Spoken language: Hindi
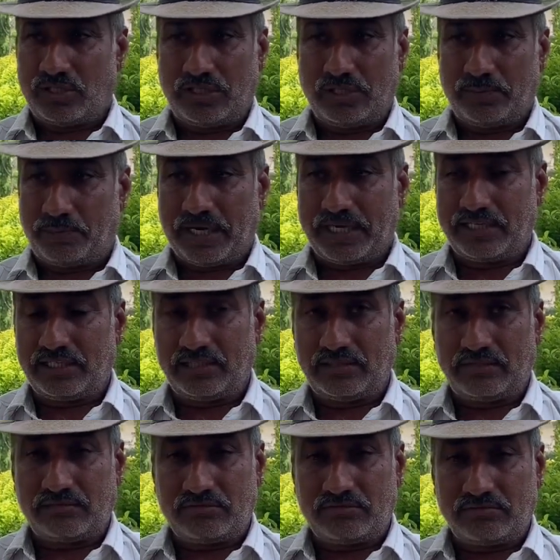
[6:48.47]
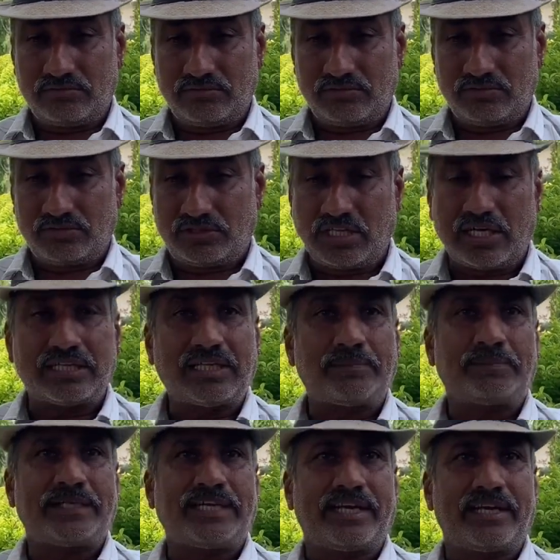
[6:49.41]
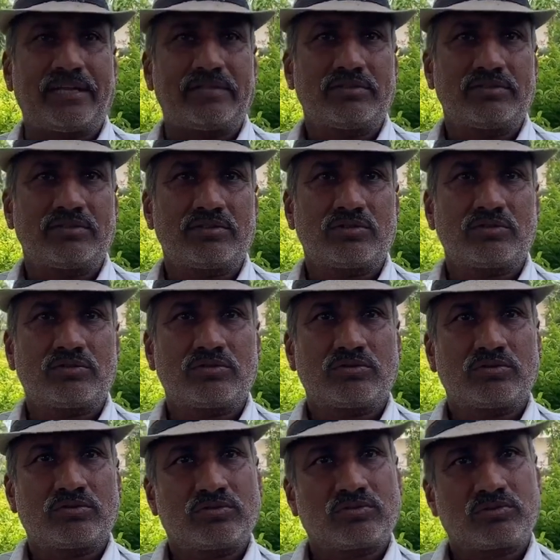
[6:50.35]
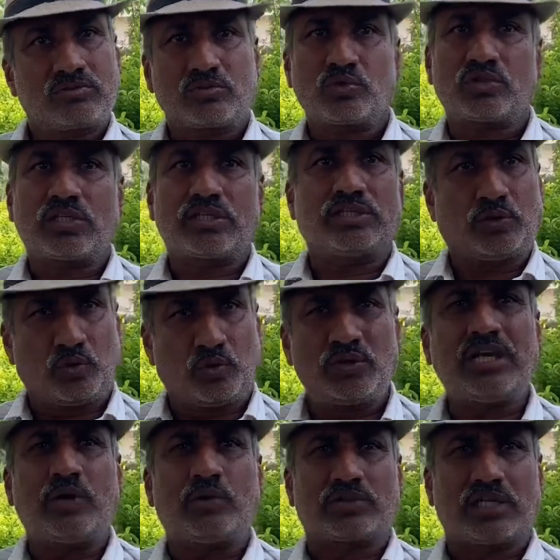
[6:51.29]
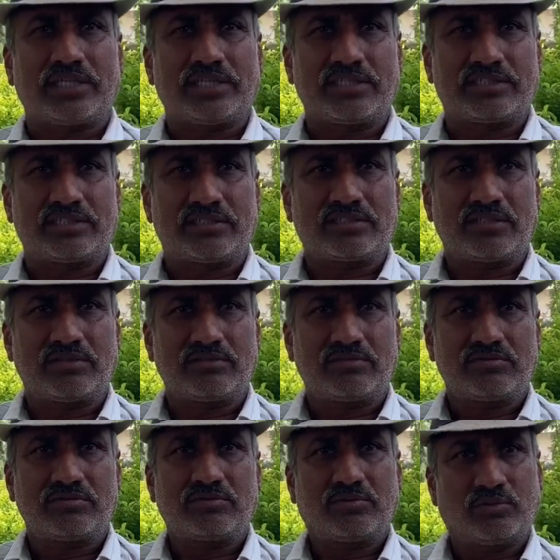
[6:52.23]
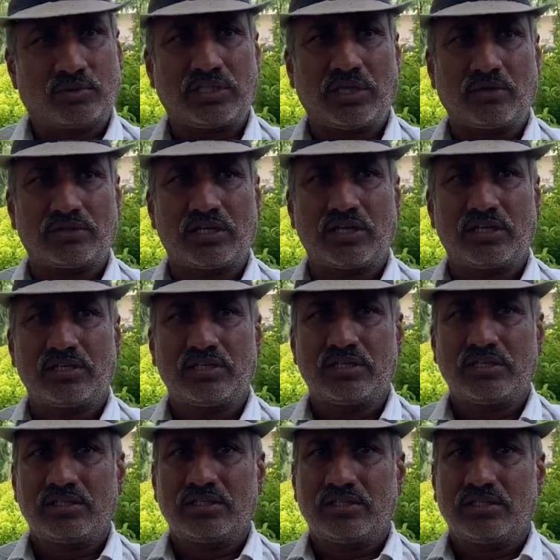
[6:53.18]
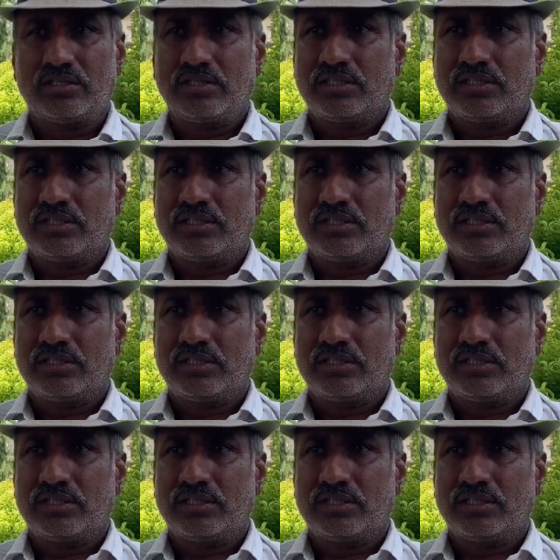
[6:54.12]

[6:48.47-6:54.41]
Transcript: यदि पानी ज्यादा पी रहे हैं हाँ तो सर्दी उल्टा होता है उल्टा हाँ जी हाँ जी बिल्कुल सही है